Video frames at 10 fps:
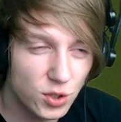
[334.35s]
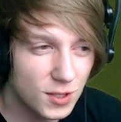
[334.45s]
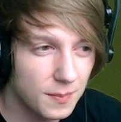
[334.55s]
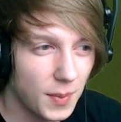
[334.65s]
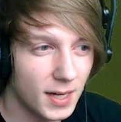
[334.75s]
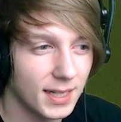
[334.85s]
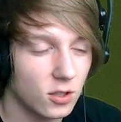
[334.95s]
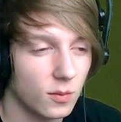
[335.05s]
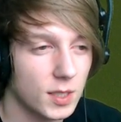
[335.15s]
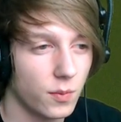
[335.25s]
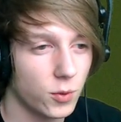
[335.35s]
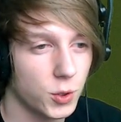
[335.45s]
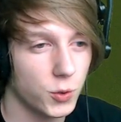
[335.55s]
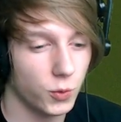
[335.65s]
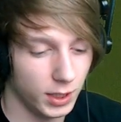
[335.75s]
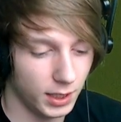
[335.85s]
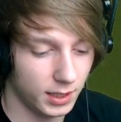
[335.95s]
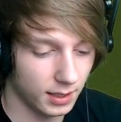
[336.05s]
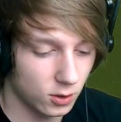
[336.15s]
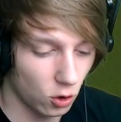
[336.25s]
że zrypali, natomiast po prostu
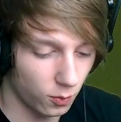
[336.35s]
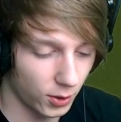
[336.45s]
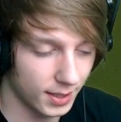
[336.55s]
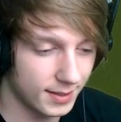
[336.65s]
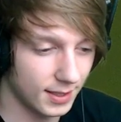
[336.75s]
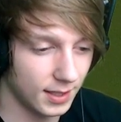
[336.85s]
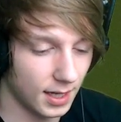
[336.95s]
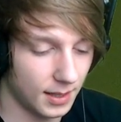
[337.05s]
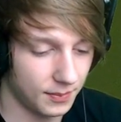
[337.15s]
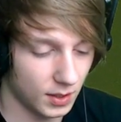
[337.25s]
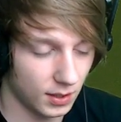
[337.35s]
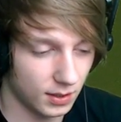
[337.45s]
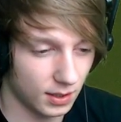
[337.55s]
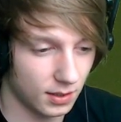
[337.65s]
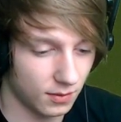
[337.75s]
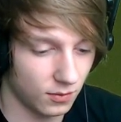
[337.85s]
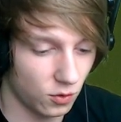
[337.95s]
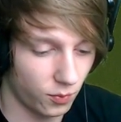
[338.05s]
ich korporacyjna, te, te